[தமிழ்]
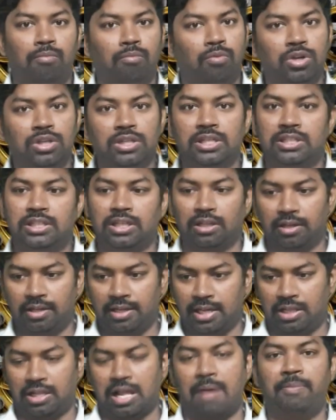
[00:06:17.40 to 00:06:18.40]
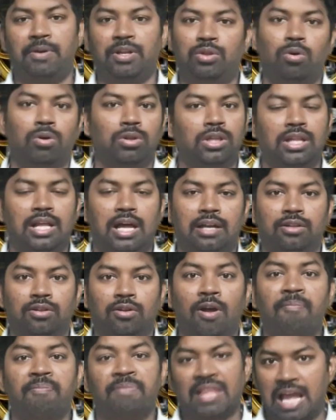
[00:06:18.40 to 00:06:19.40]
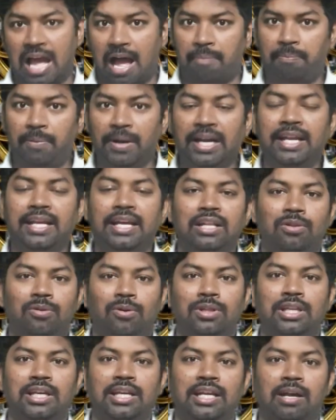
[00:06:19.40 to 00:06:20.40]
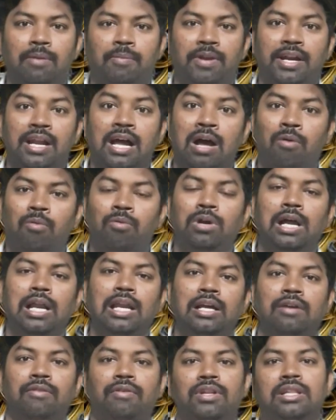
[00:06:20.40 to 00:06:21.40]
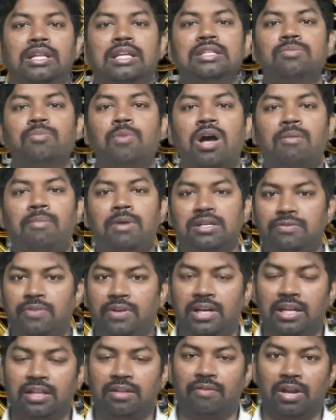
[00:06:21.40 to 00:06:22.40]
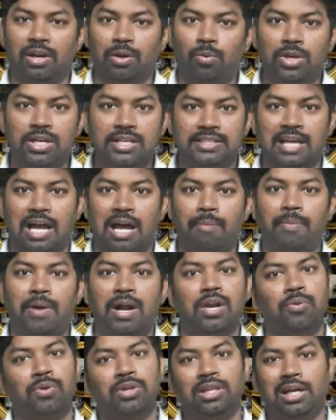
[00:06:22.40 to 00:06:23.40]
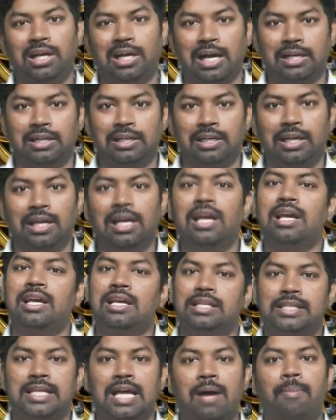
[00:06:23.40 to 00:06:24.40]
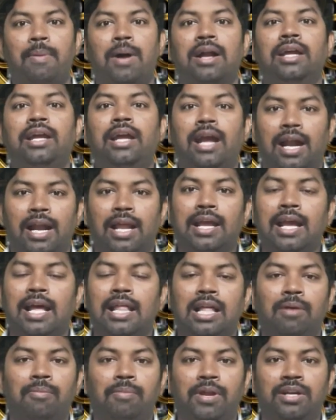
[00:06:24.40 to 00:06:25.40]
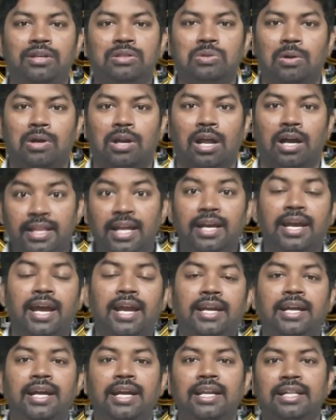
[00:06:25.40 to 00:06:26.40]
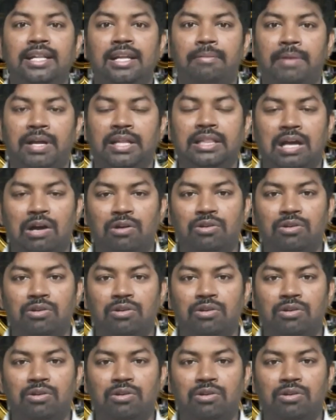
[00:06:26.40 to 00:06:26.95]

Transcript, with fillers: முடிஞ்சிச்சு இந்த அப்படி தோத்ததாக அர்த்தம் அப்படி நீங்கள் தோத்துட்டீங்க அப்படின்னா உங்களுக்கு வந்து ஸ்மால் பாஸ் வீட்டிலேருந்து வரக்கூடிய சாப்பாடு வந்து கட்டு சாப்பாடு கிடைக்காது அப்படின்னு சொல்கிறாங்க இதை கேட்டுக்கிட்டு இருந்த மற்ற